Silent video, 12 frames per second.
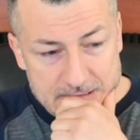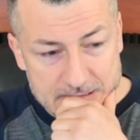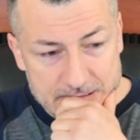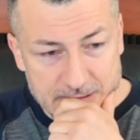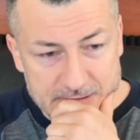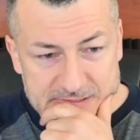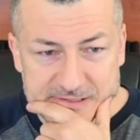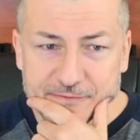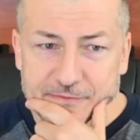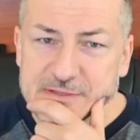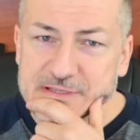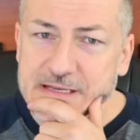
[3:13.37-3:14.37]
Donc ça, ça
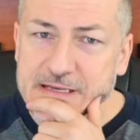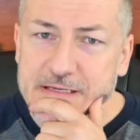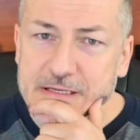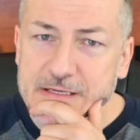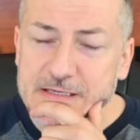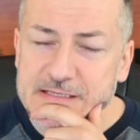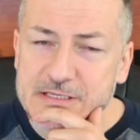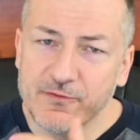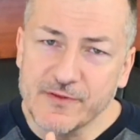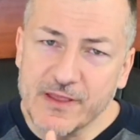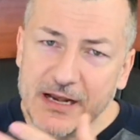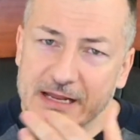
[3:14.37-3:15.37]
veut dire que si on
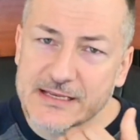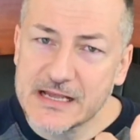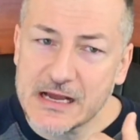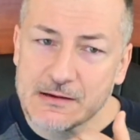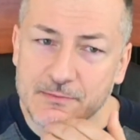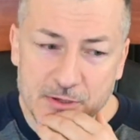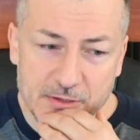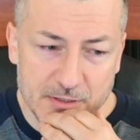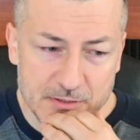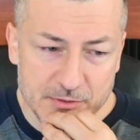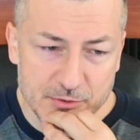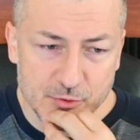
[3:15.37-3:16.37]
revient à l'exemple
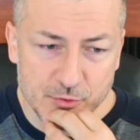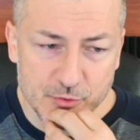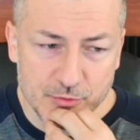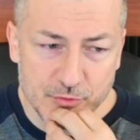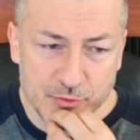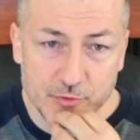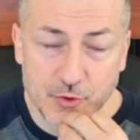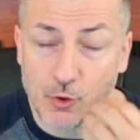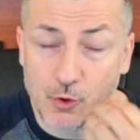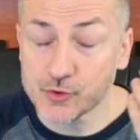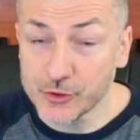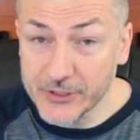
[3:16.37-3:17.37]
d'une
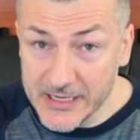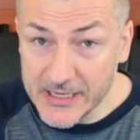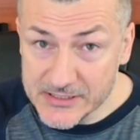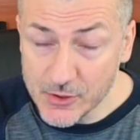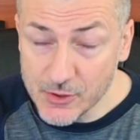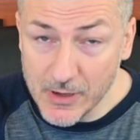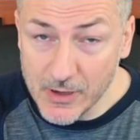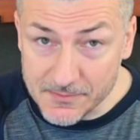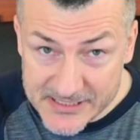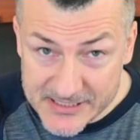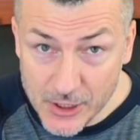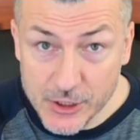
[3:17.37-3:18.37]
consultation en
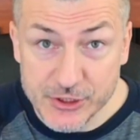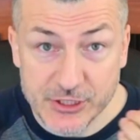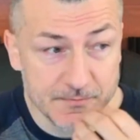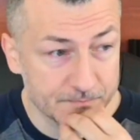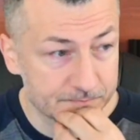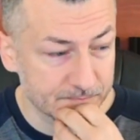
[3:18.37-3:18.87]
psychologie,